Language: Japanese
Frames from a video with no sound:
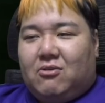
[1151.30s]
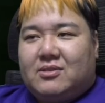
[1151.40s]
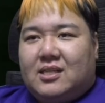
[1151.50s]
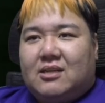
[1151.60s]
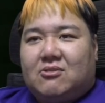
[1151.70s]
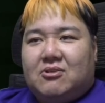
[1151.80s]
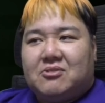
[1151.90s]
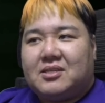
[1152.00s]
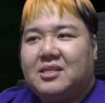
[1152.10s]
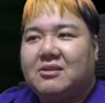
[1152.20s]
出てこい
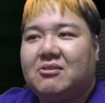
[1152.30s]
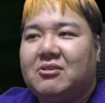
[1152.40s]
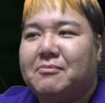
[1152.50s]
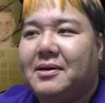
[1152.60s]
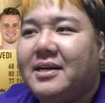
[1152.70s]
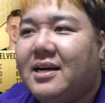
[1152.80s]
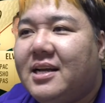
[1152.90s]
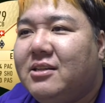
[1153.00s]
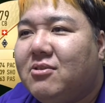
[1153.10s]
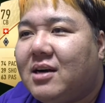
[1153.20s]
よ、お前や
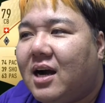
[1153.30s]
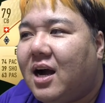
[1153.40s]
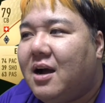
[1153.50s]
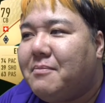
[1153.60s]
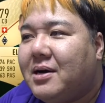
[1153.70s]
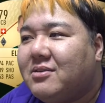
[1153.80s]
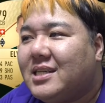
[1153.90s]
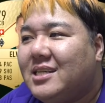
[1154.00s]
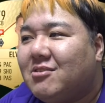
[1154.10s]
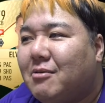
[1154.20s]
れんのか。
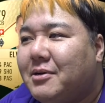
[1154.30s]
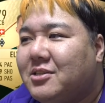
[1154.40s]
マルキーとかもい